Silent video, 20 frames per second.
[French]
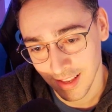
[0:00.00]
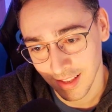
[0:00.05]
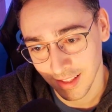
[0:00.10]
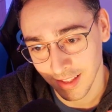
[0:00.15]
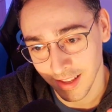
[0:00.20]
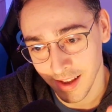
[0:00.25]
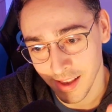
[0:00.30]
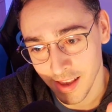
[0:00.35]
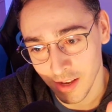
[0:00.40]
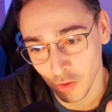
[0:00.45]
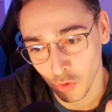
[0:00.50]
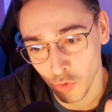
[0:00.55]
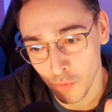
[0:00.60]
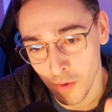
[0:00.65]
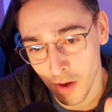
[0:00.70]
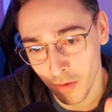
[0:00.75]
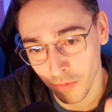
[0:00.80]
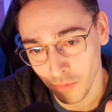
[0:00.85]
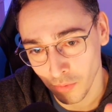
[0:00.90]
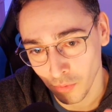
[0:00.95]
derrière, je lui mets
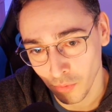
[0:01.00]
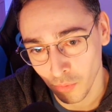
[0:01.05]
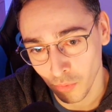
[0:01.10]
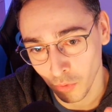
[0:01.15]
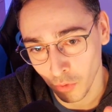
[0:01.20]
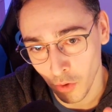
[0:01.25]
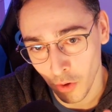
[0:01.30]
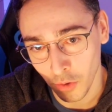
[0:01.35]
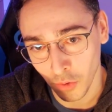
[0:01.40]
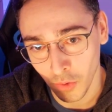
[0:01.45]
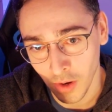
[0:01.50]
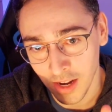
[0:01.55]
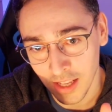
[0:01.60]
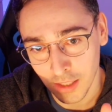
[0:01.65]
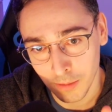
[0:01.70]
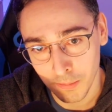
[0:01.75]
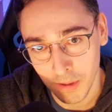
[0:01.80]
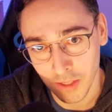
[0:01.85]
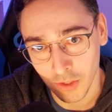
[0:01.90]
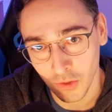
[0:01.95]
un full counter de
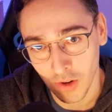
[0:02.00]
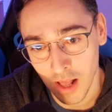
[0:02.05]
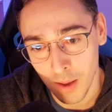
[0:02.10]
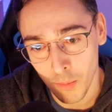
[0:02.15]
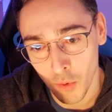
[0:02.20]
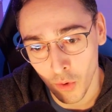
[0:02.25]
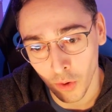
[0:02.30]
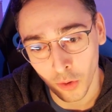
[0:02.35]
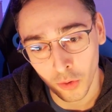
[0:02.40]
l'espace de la mort.